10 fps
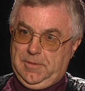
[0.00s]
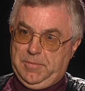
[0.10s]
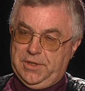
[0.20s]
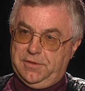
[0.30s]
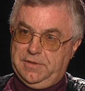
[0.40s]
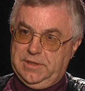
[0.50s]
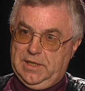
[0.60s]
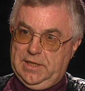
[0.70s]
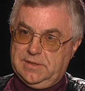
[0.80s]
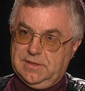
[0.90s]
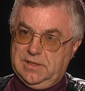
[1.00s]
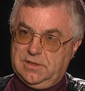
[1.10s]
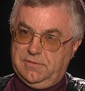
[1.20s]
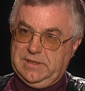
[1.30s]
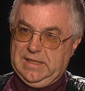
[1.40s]
Bernhard Findeisen sind
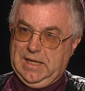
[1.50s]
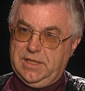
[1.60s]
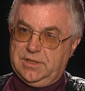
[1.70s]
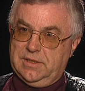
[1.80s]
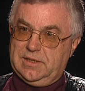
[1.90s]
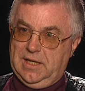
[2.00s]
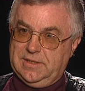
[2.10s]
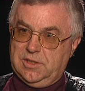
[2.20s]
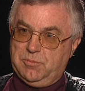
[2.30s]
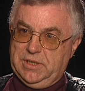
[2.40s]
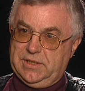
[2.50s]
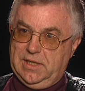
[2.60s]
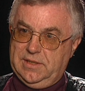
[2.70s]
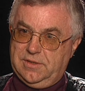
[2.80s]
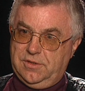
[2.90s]
also auf die gleiche 30 mal
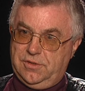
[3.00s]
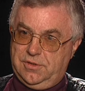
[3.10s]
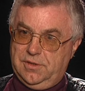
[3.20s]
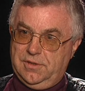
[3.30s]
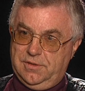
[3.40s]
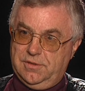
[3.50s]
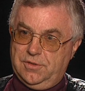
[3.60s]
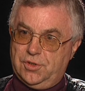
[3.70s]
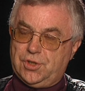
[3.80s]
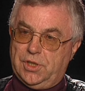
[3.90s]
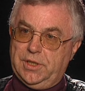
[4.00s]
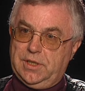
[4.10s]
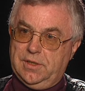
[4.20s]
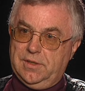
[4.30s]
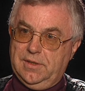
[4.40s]
30 äh,
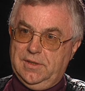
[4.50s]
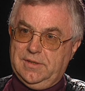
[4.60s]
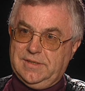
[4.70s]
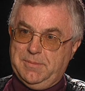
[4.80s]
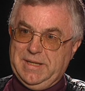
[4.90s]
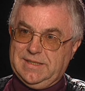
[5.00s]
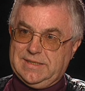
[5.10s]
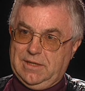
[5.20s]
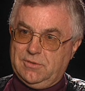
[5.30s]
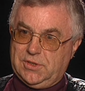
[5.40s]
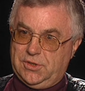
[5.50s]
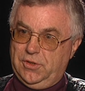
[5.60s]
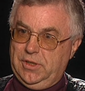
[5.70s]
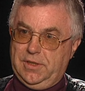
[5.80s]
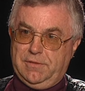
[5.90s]
starke
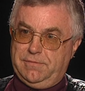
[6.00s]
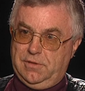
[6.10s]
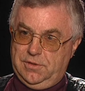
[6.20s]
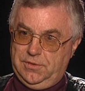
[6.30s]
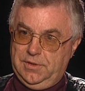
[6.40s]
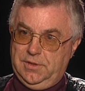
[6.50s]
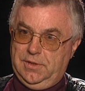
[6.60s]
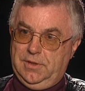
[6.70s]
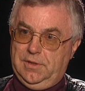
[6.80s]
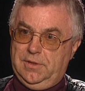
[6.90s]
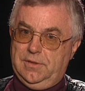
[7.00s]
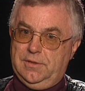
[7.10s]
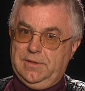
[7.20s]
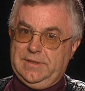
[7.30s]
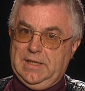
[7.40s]
Zementzaunsäule gefahren.
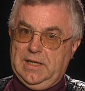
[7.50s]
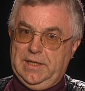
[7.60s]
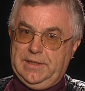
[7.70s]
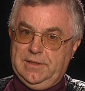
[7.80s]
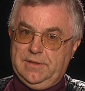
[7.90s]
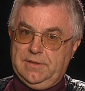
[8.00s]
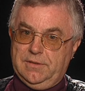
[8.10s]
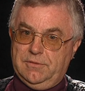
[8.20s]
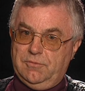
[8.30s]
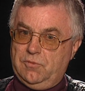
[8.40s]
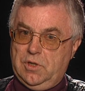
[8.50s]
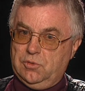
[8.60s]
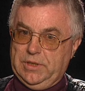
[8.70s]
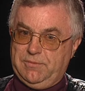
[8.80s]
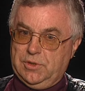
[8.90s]
Äh, der eine äh,
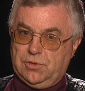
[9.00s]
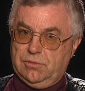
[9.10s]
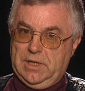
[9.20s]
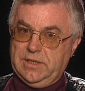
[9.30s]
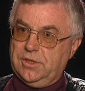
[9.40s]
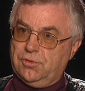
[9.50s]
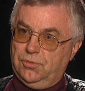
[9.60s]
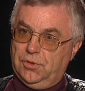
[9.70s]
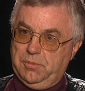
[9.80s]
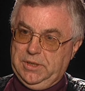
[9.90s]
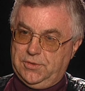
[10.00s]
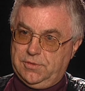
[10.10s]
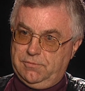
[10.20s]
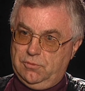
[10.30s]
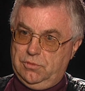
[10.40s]
war etwa so reichlich 100 Meter
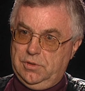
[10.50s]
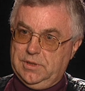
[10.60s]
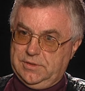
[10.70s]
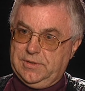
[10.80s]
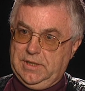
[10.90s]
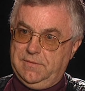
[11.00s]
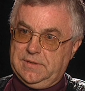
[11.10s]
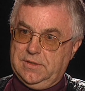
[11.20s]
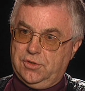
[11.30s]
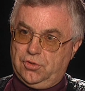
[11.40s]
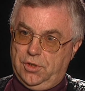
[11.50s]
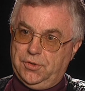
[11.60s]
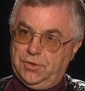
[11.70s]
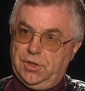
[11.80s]
zuvor, also tiefst ins Schleudern